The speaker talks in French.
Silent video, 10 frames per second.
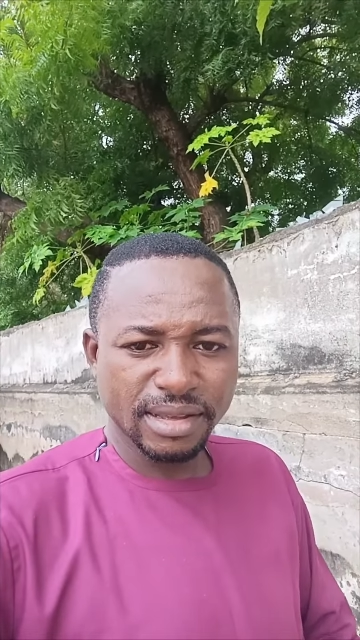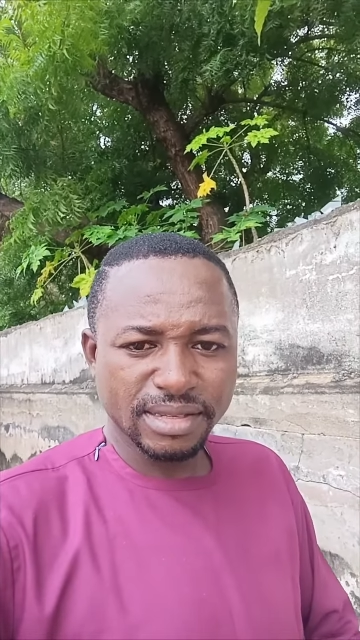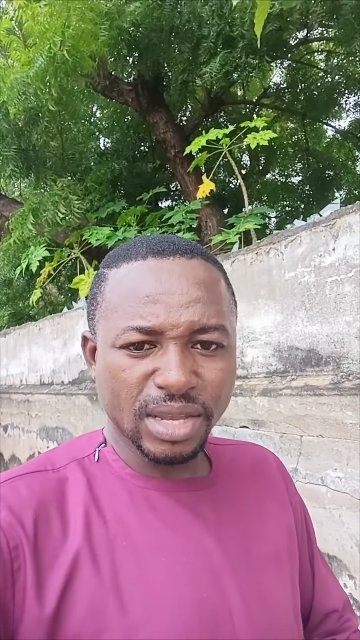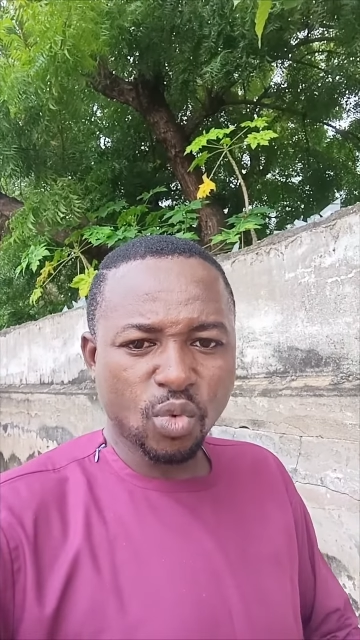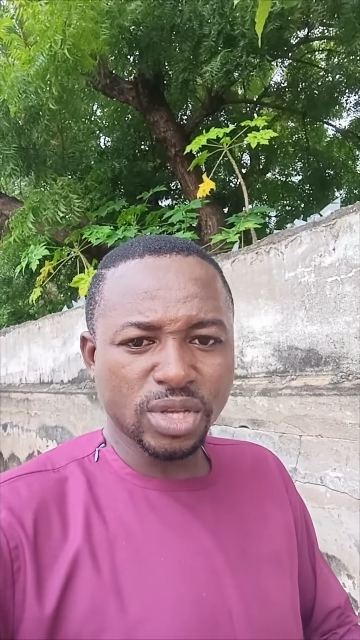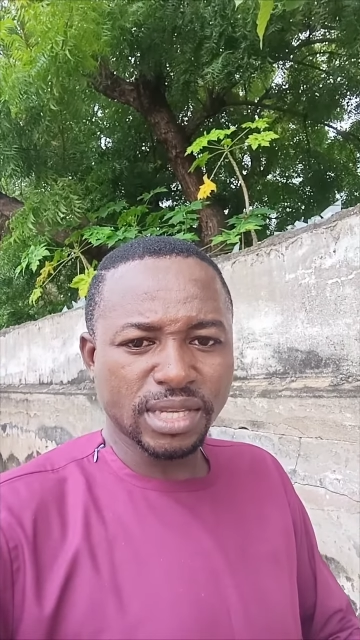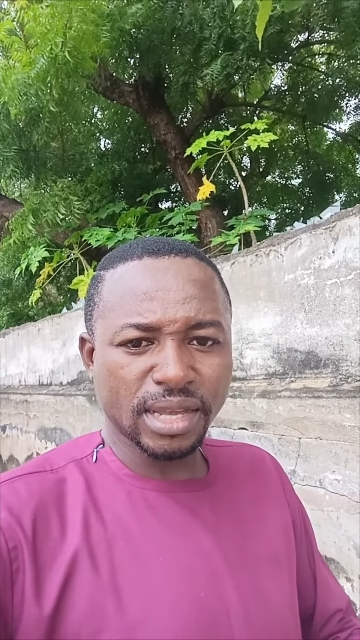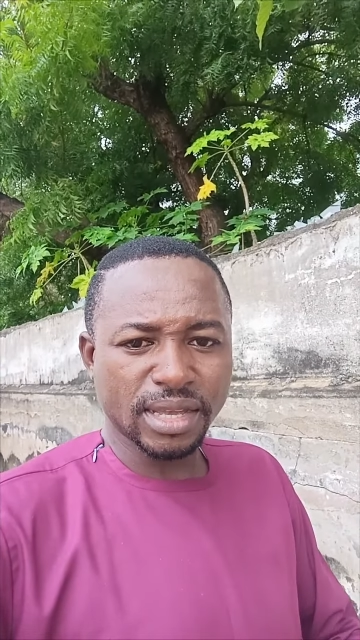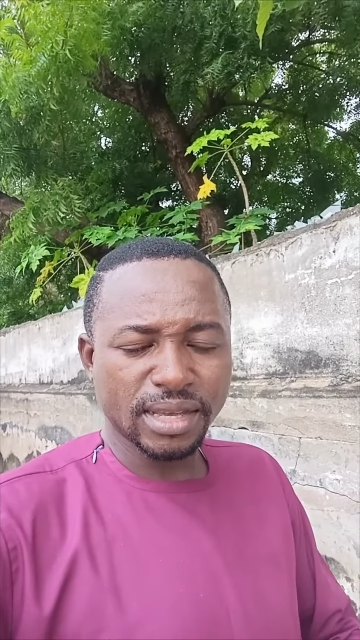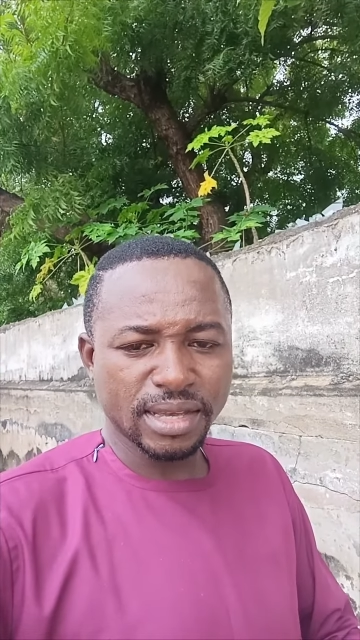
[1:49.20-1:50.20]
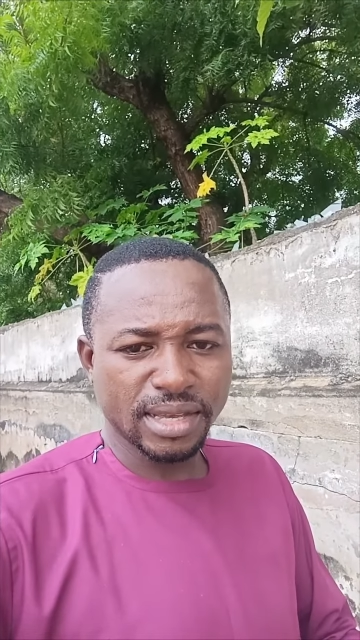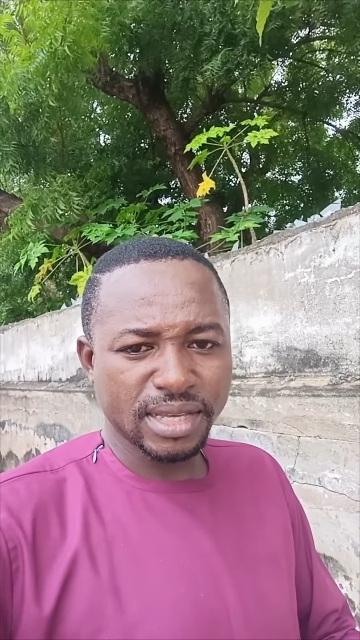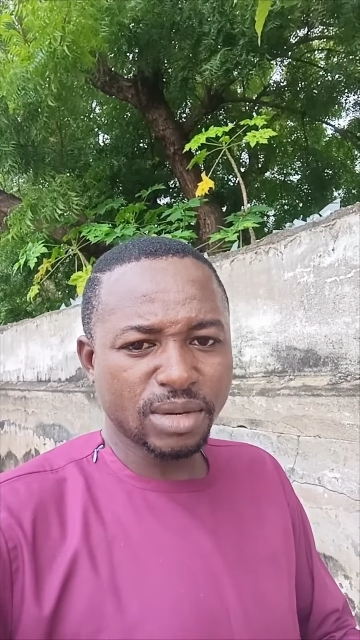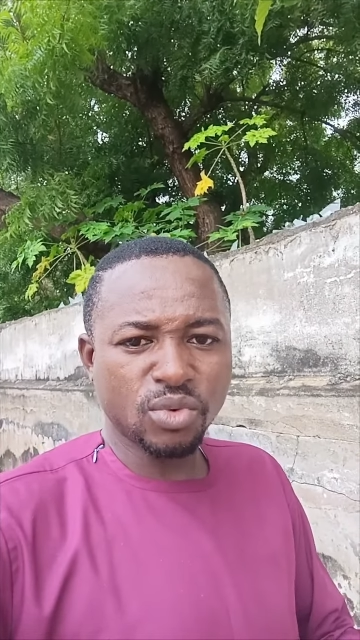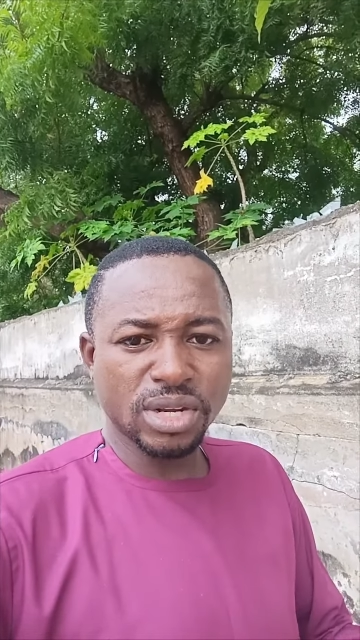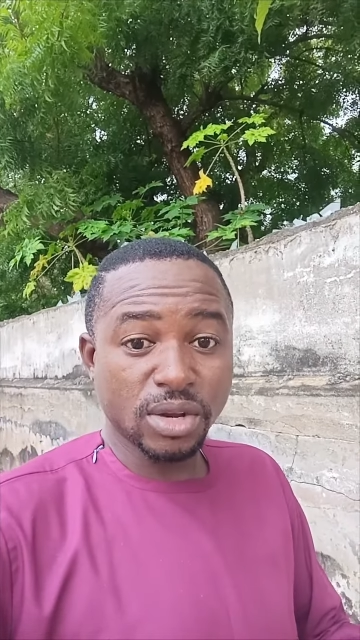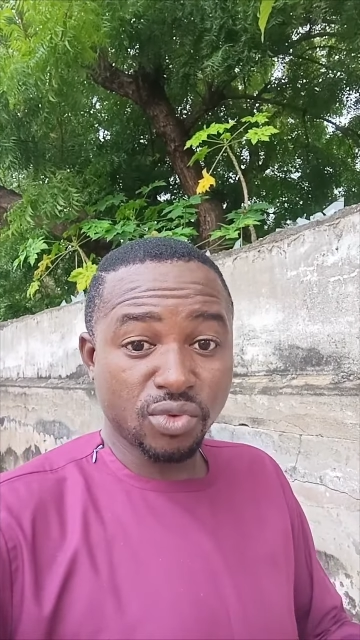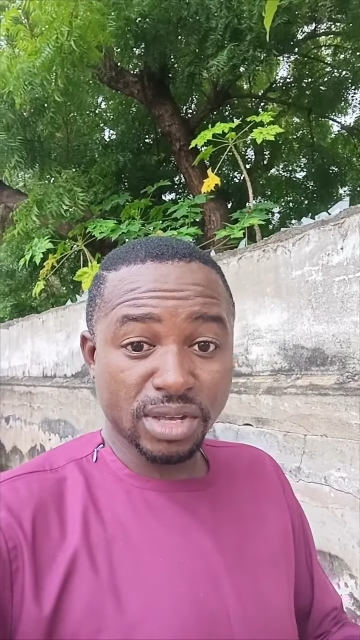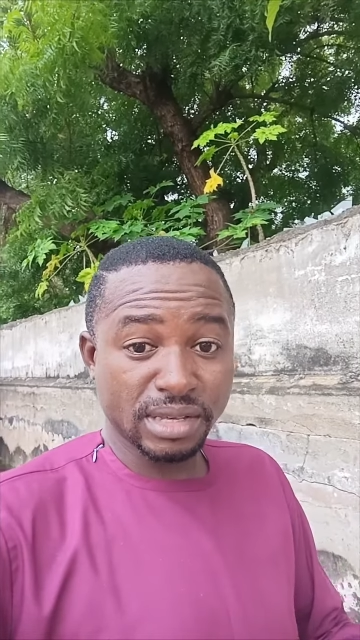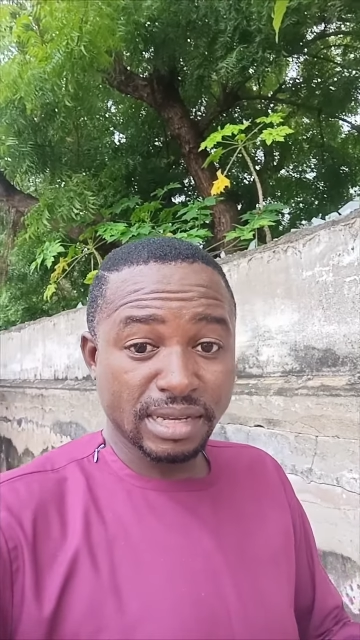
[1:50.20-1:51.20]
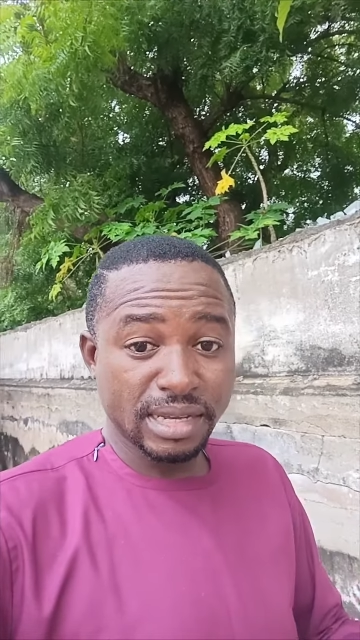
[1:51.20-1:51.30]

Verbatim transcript: C'est quoi ça C'est quoi des fois,